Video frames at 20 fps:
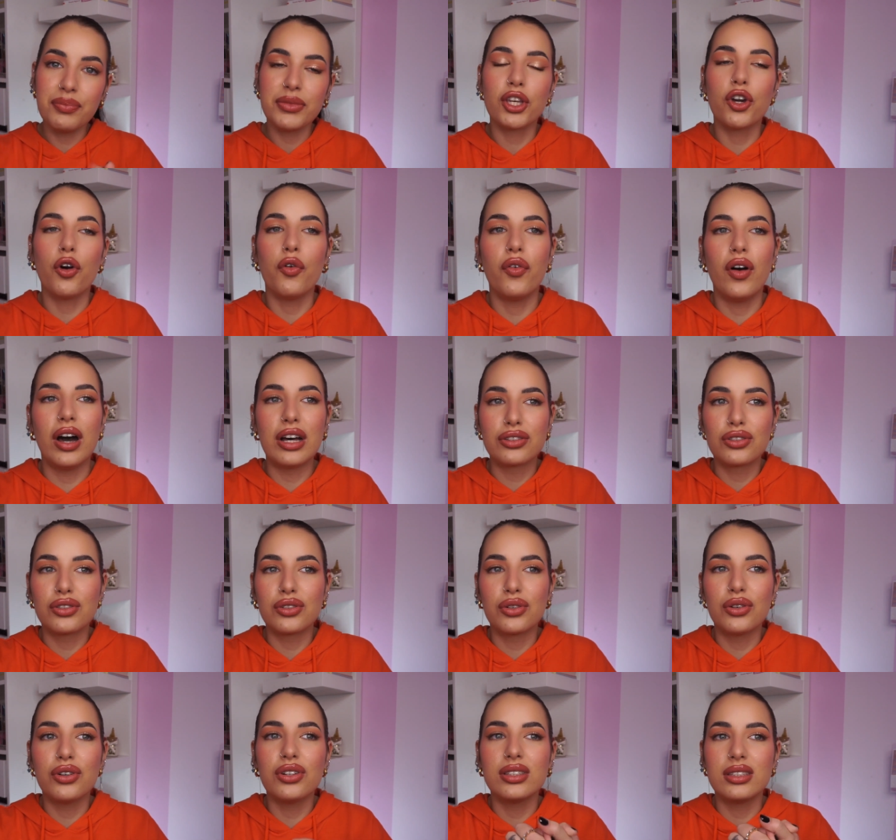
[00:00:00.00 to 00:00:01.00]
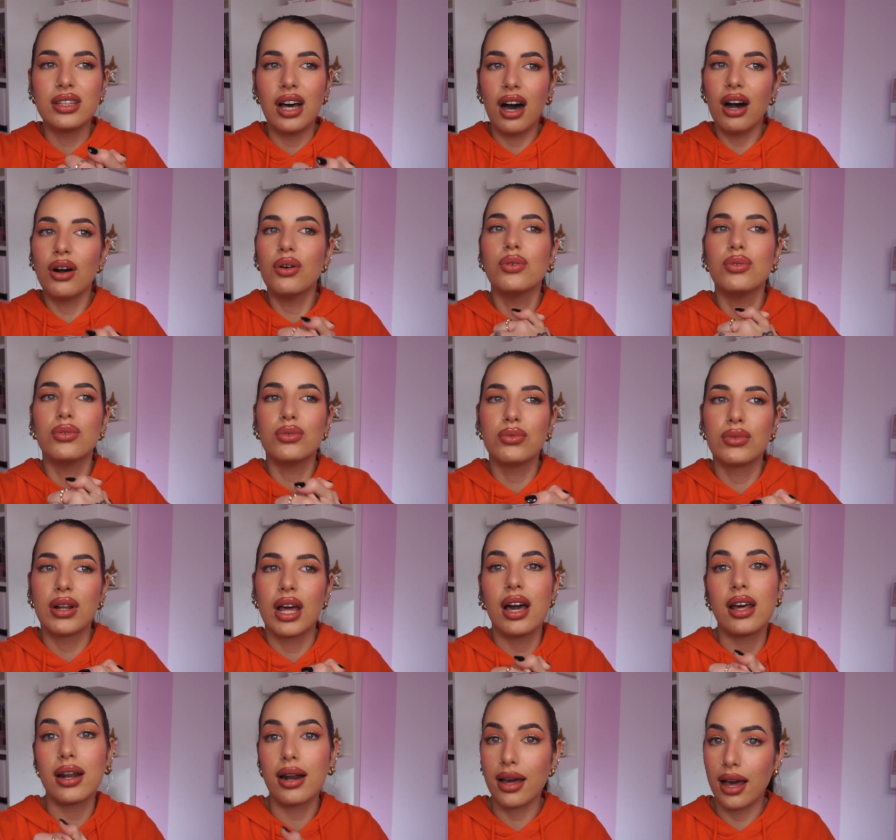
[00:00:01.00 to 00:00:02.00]
che ho fatto da una
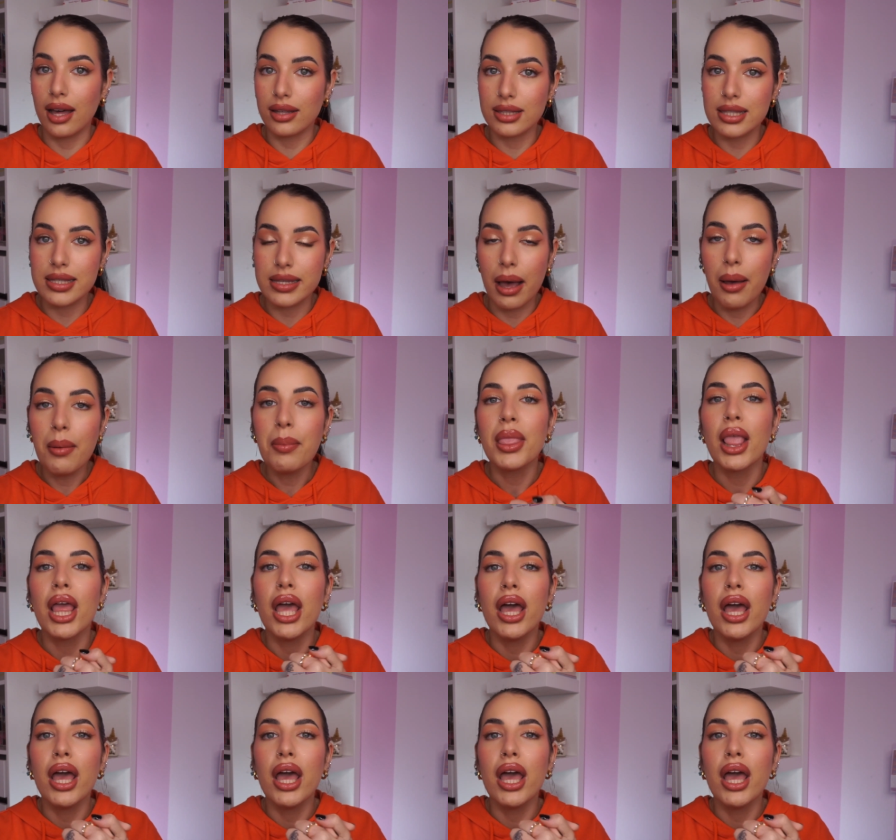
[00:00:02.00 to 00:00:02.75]
ragazza